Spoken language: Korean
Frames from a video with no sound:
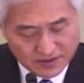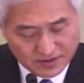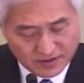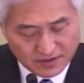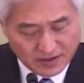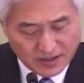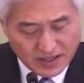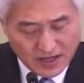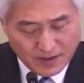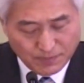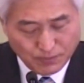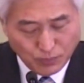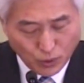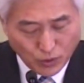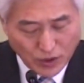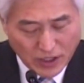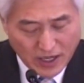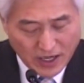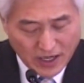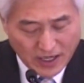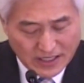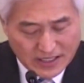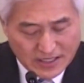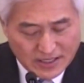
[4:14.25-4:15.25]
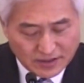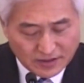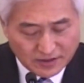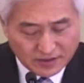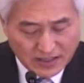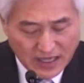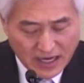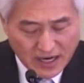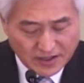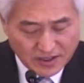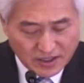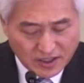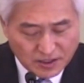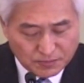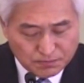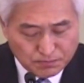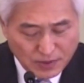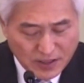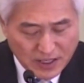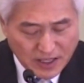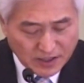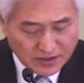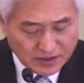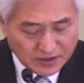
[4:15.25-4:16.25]
그러나 보라, 나를
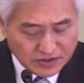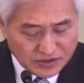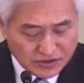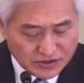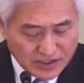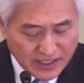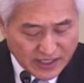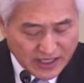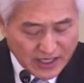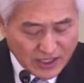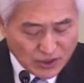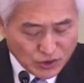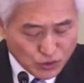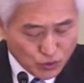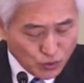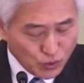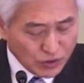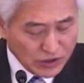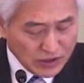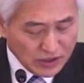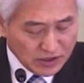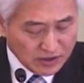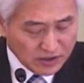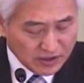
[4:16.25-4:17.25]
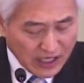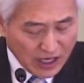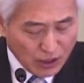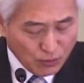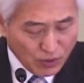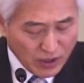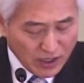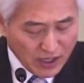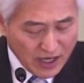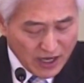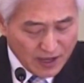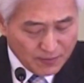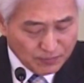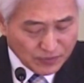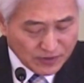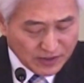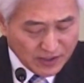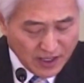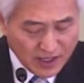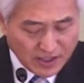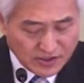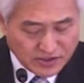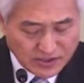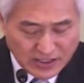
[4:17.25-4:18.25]
파는 자의 손이 나와
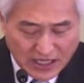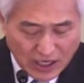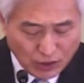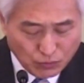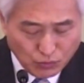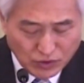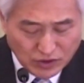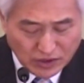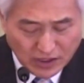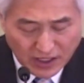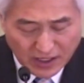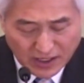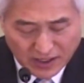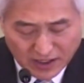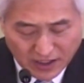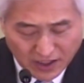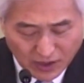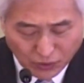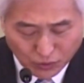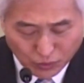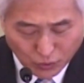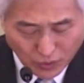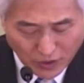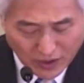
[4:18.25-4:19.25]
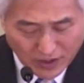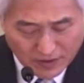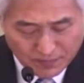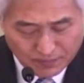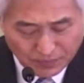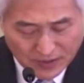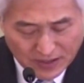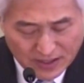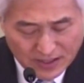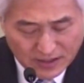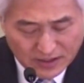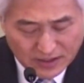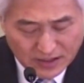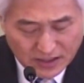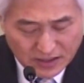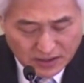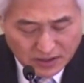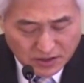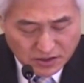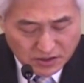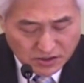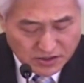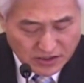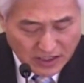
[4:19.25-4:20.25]
함께 상위에 있도다.
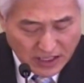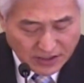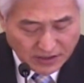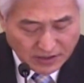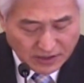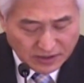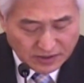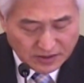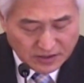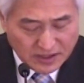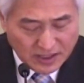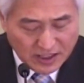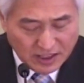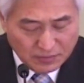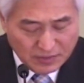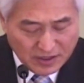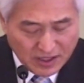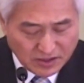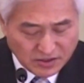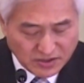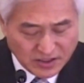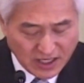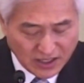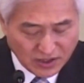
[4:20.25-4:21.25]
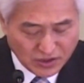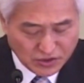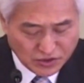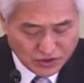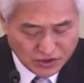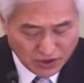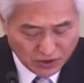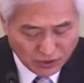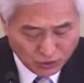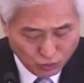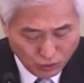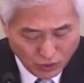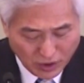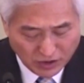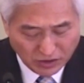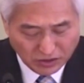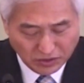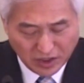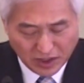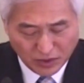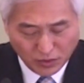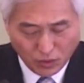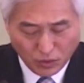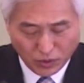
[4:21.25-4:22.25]
인자는 이미
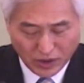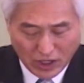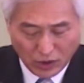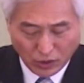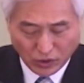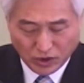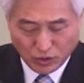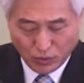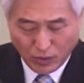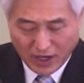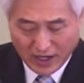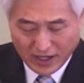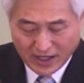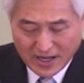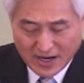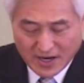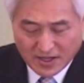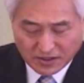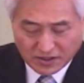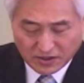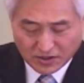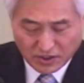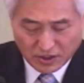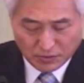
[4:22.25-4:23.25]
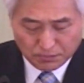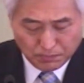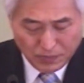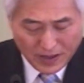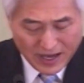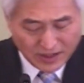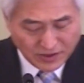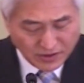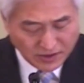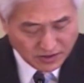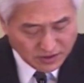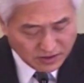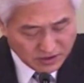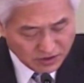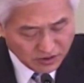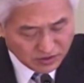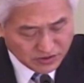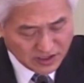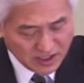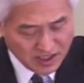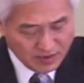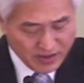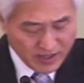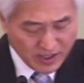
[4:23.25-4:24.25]
작정된 대로 가거니와 그를 파는 그
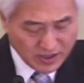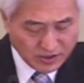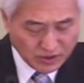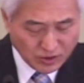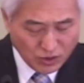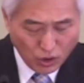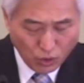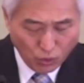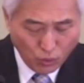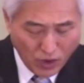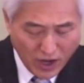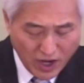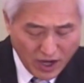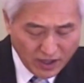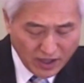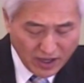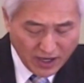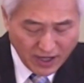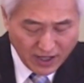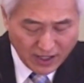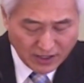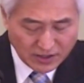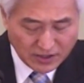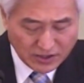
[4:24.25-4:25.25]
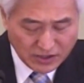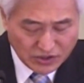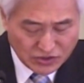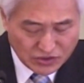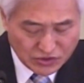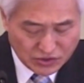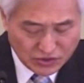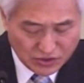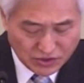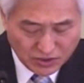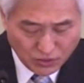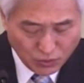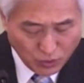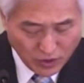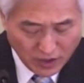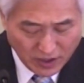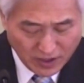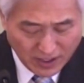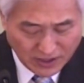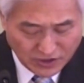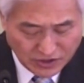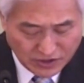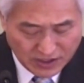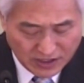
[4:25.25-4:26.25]
사람에게는 화가
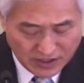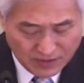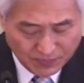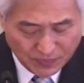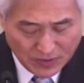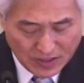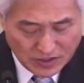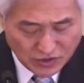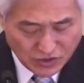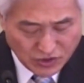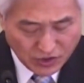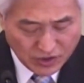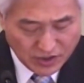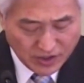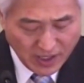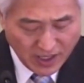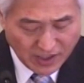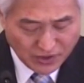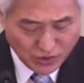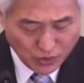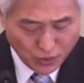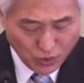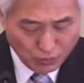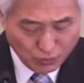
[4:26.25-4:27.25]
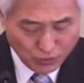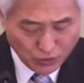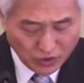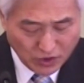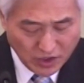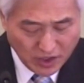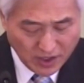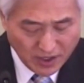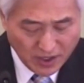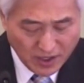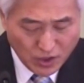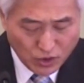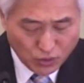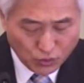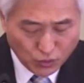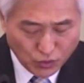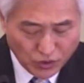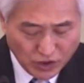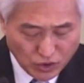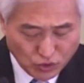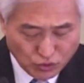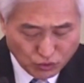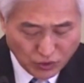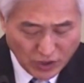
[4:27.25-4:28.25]
있으리로다 하시니 저희가 서로 묻되
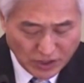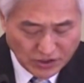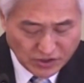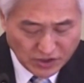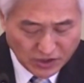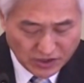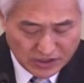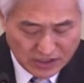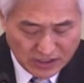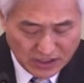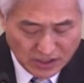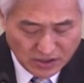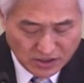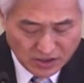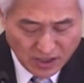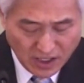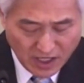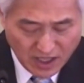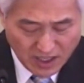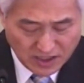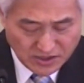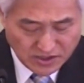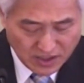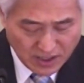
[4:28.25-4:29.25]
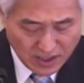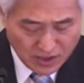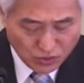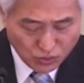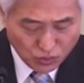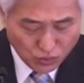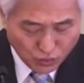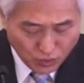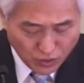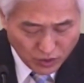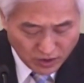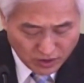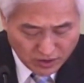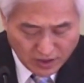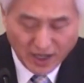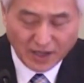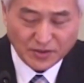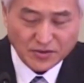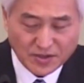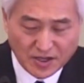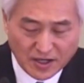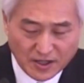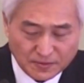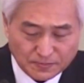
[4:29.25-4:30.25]
우리 중에서 이 일을 행할 자가 누구일까
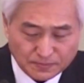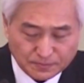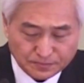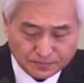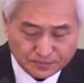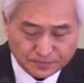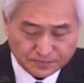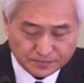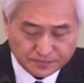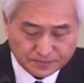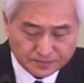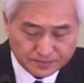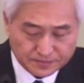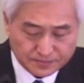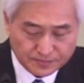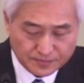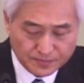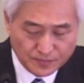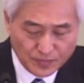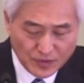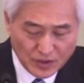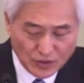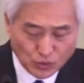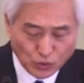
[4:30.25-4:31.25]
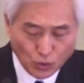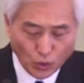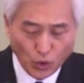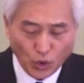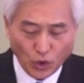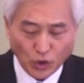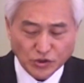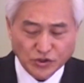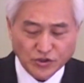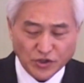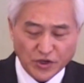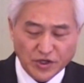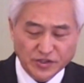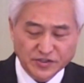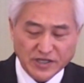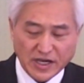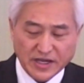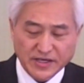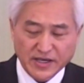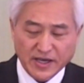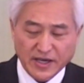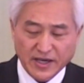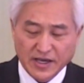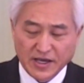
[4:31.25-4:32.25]
하더라. 또 저희
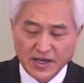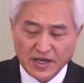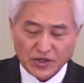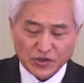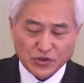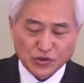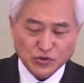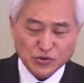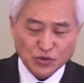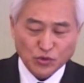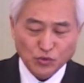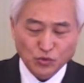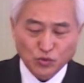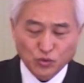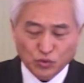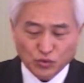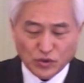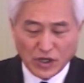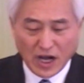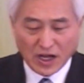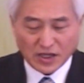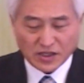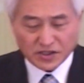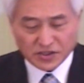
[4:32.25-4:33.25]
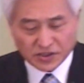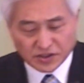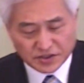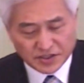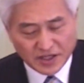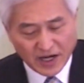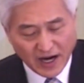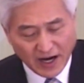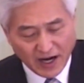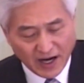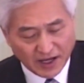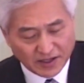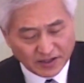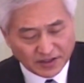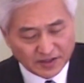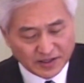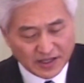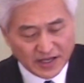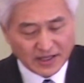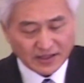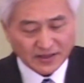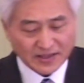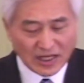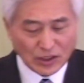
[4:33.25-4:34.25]
사이에 그중 누가 크냐
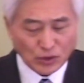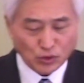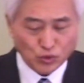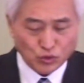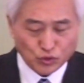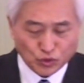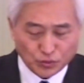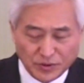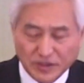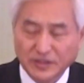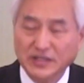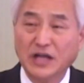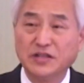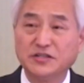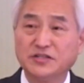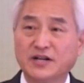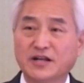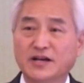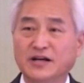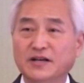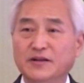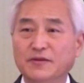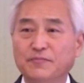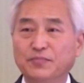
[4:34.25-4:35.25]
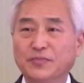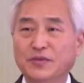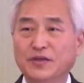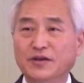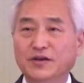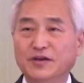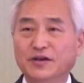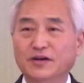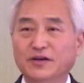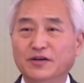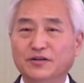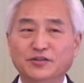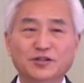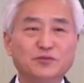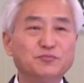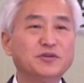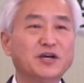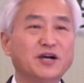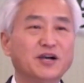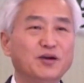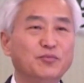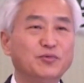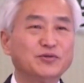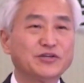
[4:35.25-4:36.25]
하는 다툼이 난지라. 여러분,
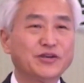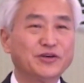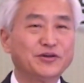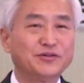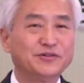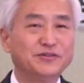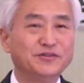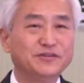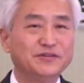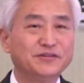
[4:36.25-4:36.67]
생각해 보세요.